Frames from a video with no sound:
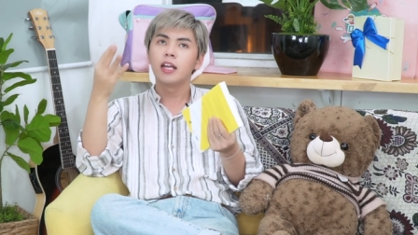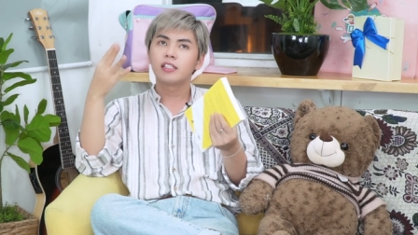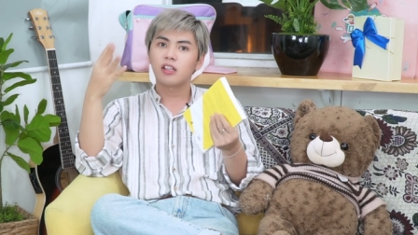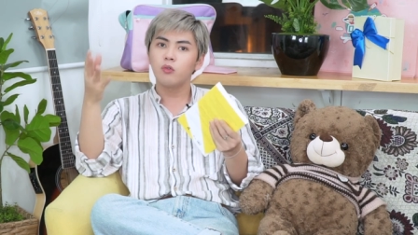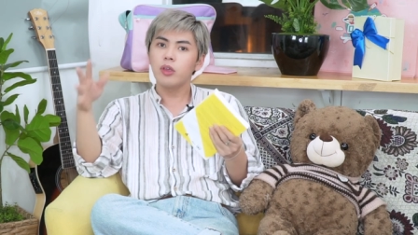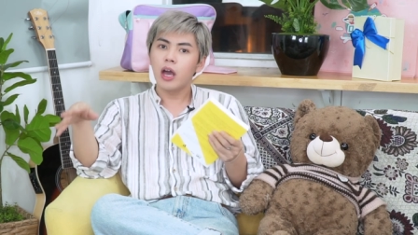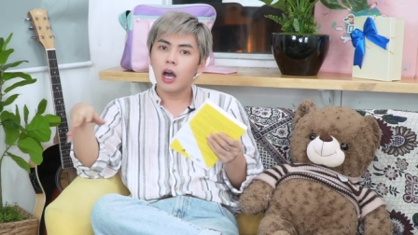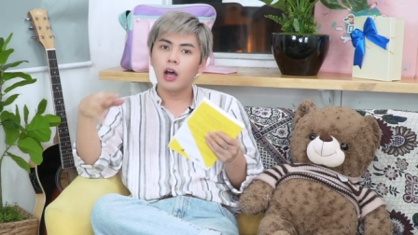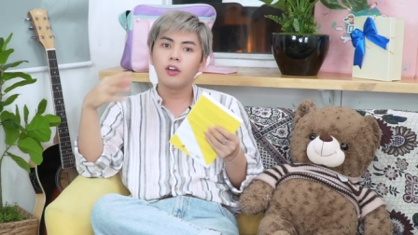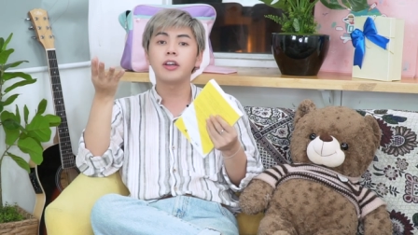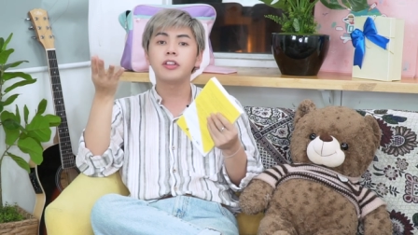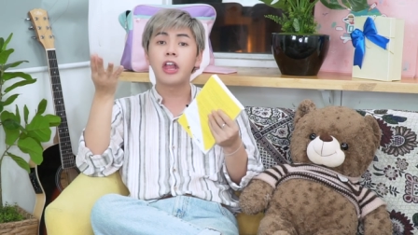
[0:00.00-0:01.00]
sáu
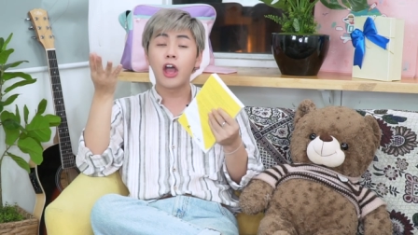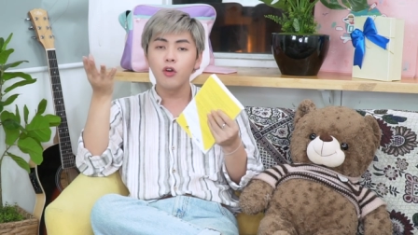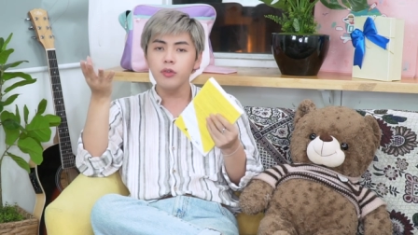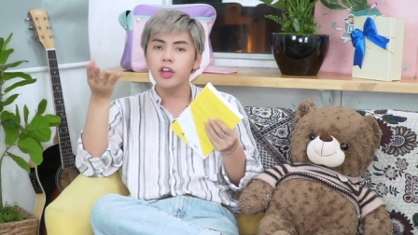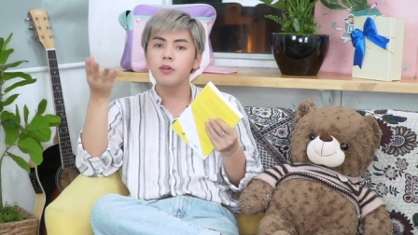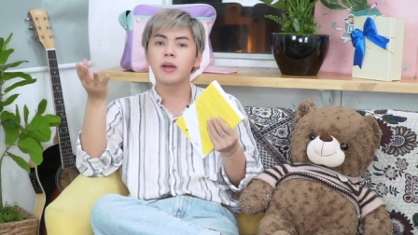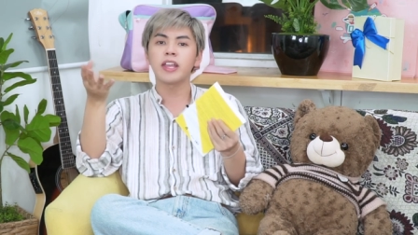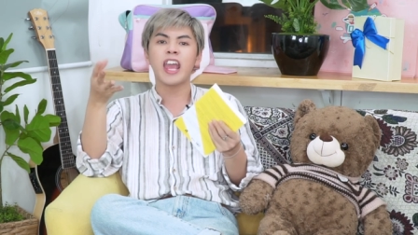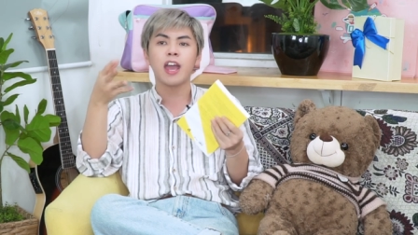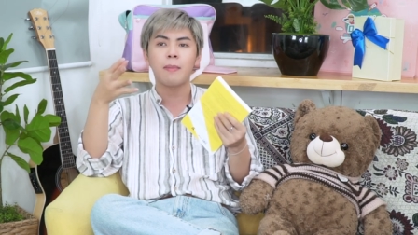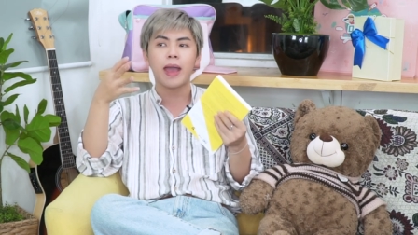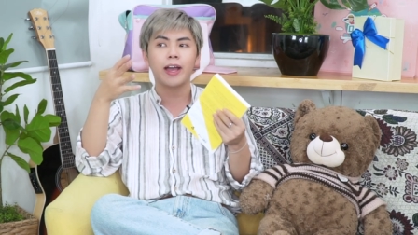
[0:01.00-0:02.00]
giờ. Nếu như mà
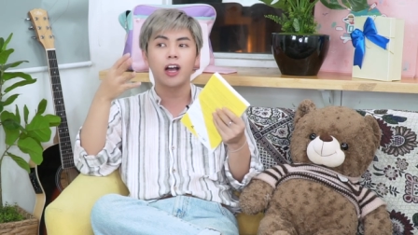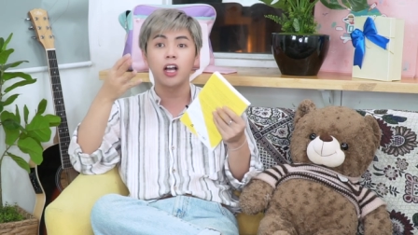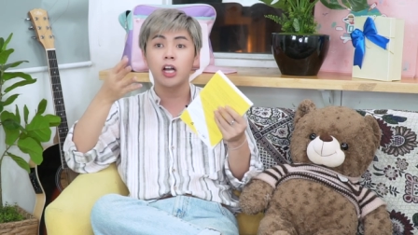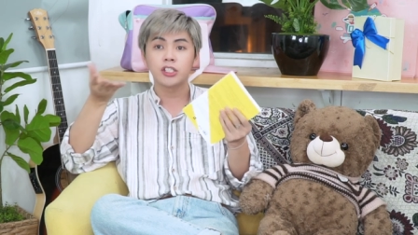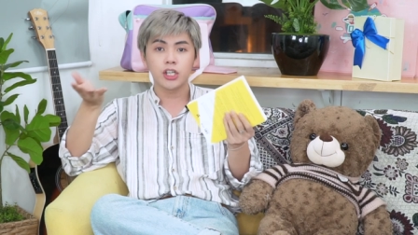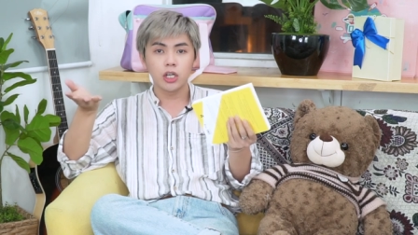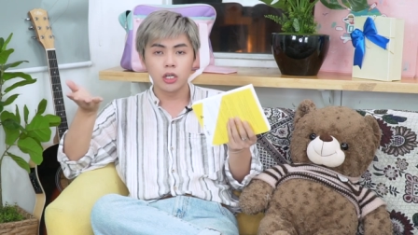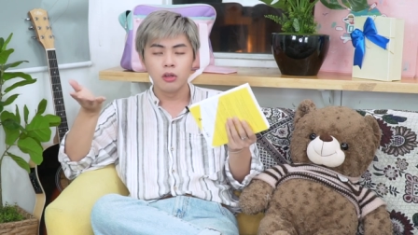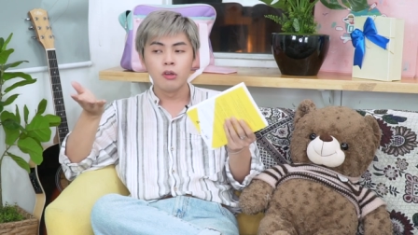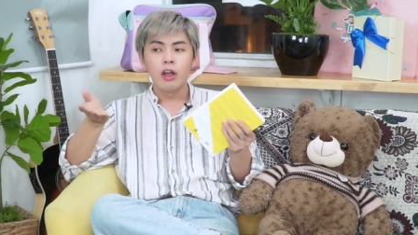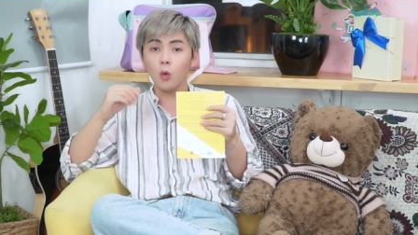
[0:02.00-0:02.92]
nhà bạn ở gần trường,